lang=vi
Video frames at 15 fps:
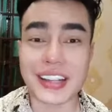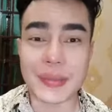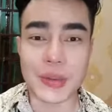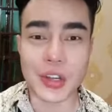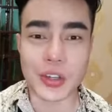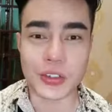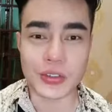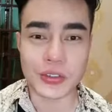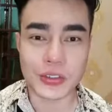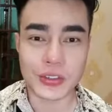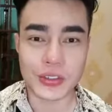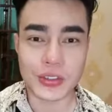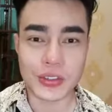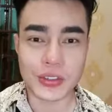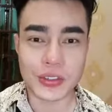em luôn
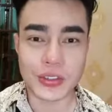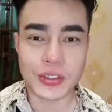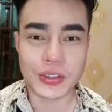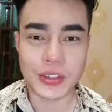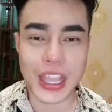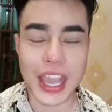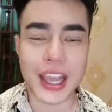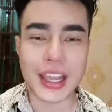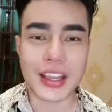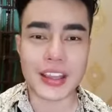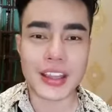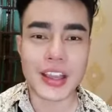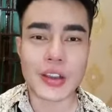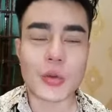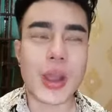dạ
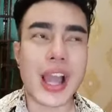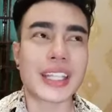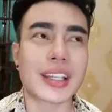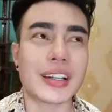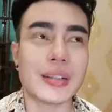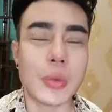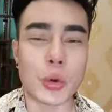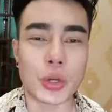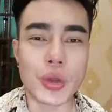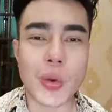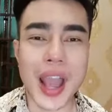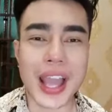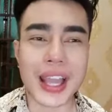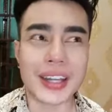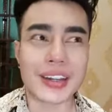qua thử mùi nước
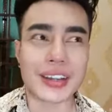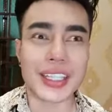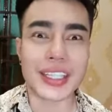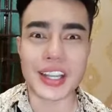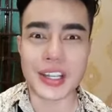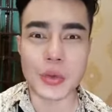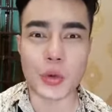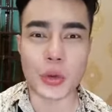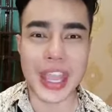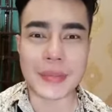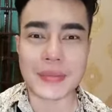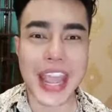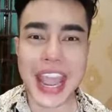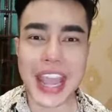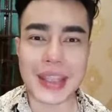qua cái được cái thử mùi
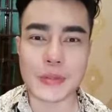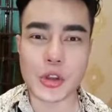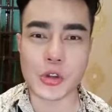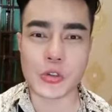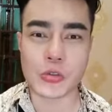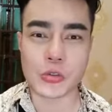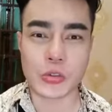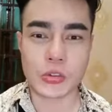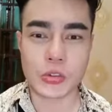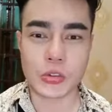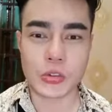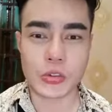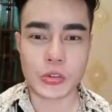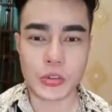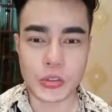em cái ăn em luôn
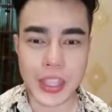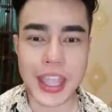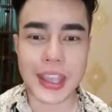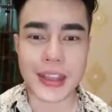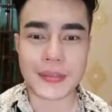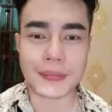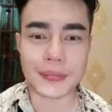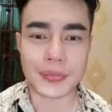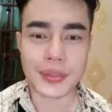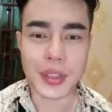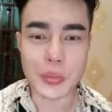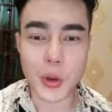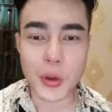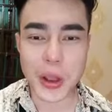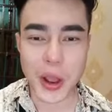nha
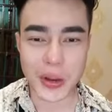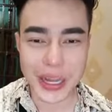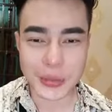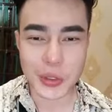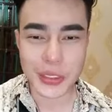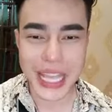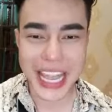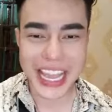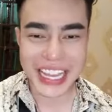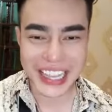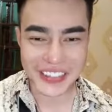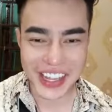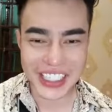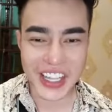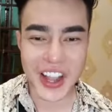mua họ làm cô cute hai
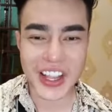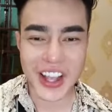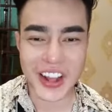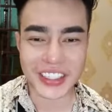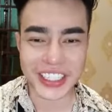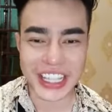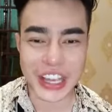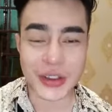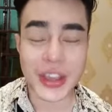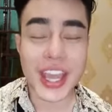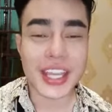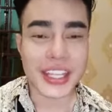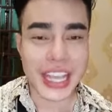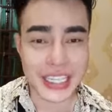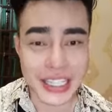cảm ơn thỏ con nói nhiều
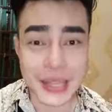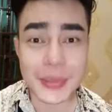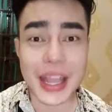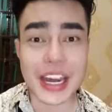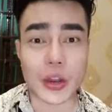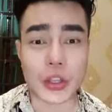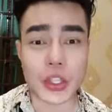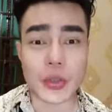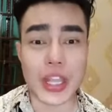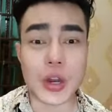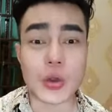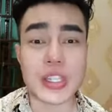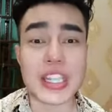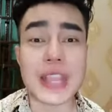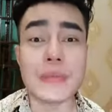dạ ship hà nội chứ gì
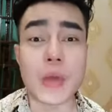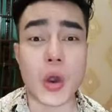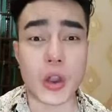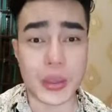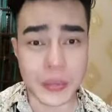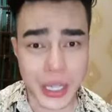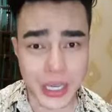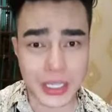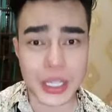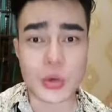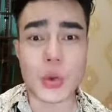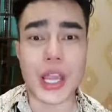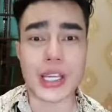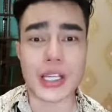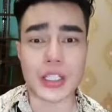luôn ship mọi miền
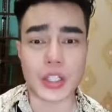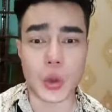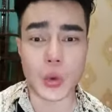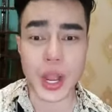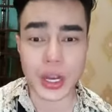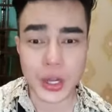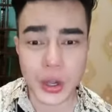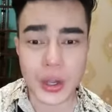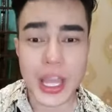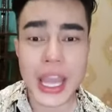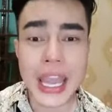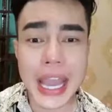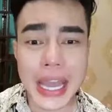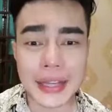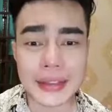trên quê hương tổ quốc luôn
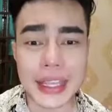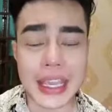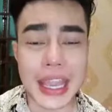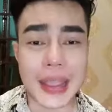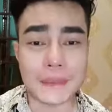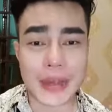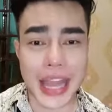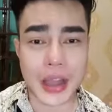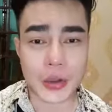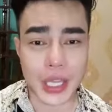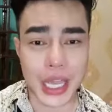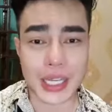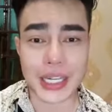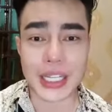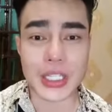anh chị em nào
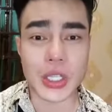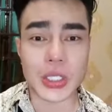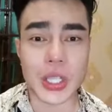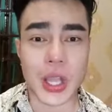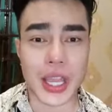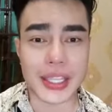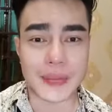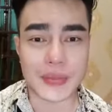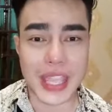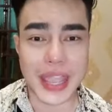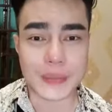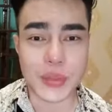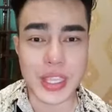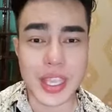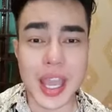cần để số điện thoại dùm cho
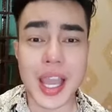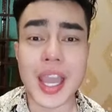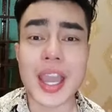em gì nha